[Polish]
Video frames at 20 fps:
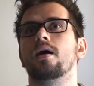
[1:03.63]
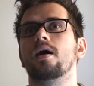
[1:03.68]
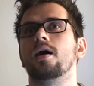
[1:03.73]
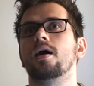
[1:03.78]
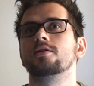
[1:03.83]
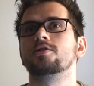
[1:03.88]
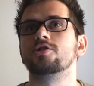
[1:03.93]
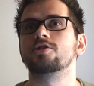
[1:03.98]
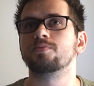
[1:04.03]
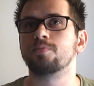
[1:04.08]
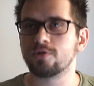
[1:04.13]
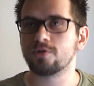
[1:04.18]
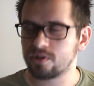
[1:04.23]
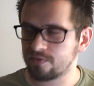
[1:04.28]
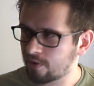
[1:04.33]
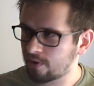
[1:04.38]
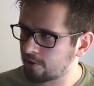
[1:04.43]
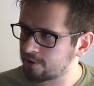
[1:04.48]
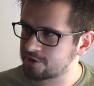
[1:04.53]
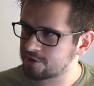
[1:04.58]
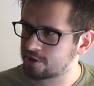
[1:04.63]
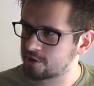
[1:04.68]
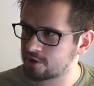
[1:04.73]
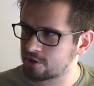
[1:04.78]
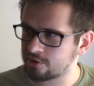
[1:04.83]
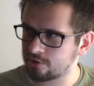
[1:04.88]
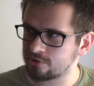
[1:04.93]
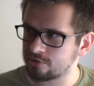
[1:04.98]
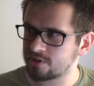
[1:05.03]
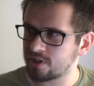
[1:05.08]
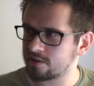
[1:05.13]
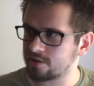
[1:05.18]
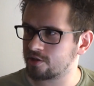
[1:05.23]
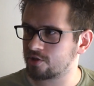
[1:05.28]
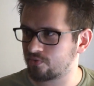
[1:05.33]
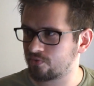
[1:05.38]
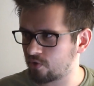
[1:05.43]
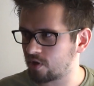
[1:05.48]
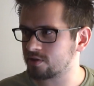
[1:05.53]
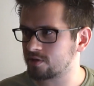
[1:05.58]
A czy spodziewałaś się, że
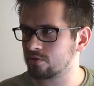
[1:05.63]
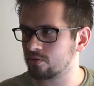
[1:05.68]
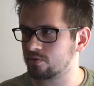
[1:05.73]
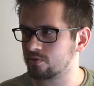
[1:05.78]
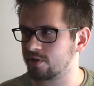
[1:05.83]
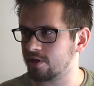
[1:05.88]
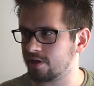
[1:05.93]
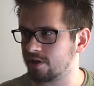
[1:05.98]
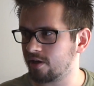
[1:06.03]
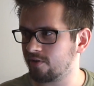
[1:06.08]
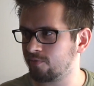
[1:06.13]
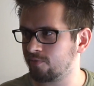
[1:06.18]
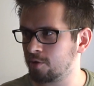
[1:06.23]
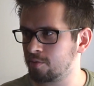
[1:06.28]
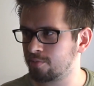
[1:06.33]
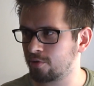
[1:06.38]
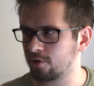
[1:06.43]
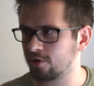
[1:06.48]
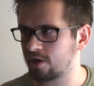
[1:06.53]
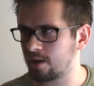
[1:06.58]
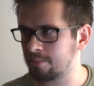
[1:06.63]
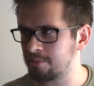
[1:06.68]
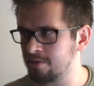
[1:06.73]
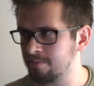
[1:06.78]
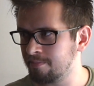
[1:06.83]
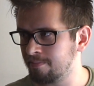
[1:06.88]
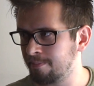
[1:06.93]
dostaniesz własną serię w moim programie?